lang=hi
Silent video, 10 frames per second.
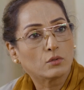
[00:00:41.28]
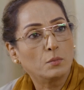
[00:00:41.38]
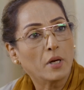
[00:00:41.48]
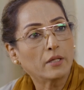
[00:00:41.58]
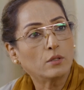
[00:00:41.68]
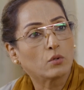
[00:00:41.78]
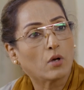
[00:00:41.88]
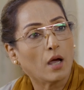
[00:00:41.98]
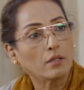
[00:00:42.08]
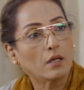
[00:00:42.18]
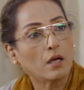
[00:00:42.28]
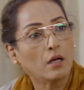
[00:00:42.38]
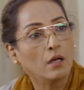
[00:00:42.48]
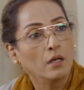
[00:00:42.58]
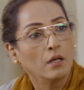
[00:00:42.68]
तुम्हारी दुकान का
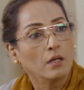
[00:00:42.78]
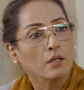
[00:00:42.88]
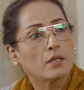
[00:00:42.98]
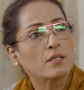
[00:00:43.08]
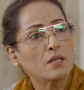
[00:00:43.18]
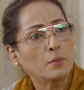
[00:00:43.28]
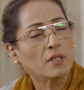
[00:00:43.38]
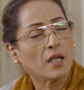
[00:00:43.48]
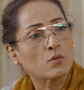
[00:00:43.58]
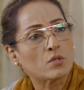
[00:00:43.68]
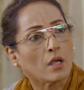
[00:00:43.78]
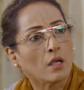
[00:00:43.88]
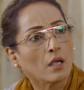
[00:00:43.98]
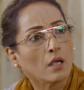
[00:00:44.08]
किसने बताया उसे